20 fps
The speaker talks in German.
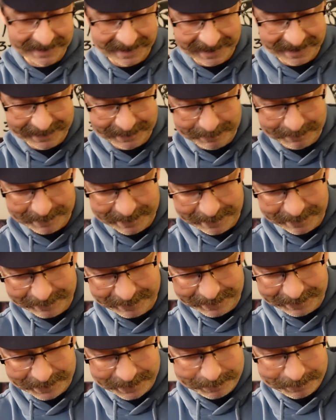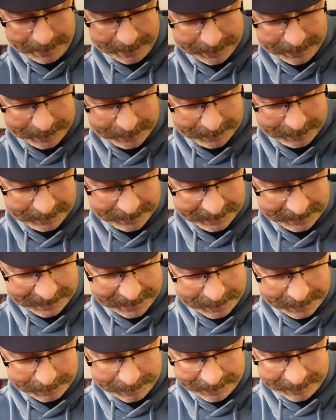Also bin ich auf den Geschmack schon
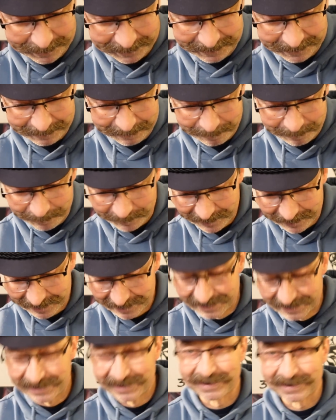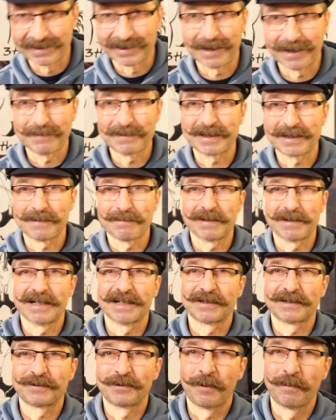gespannt. Dann habe ich ja in
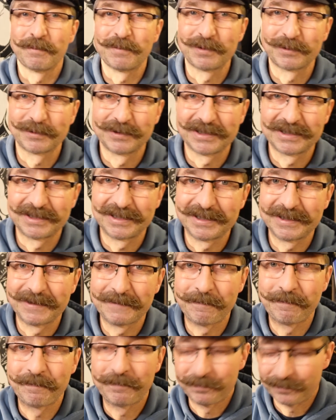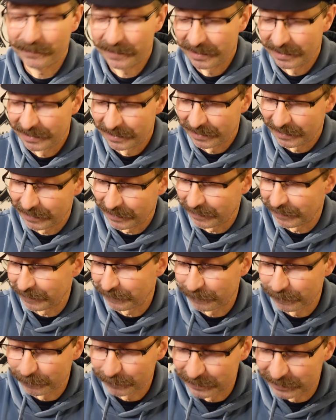meiner
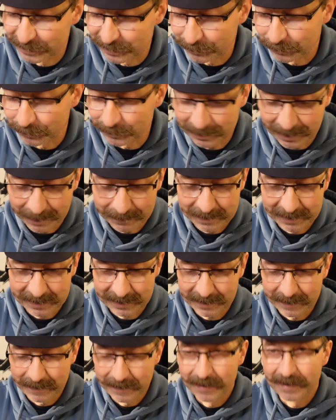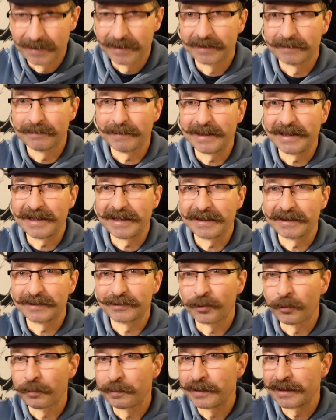Community-Funktion äh, habe ich meine
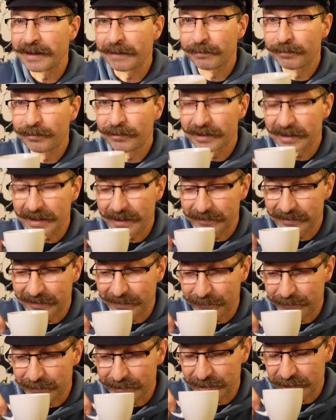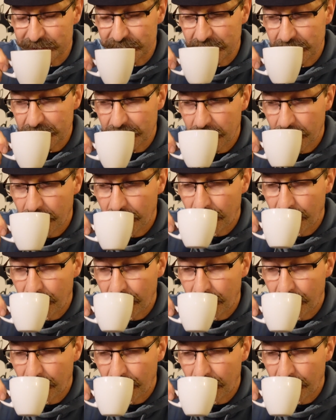Topinambur-Ernte vorgestellt.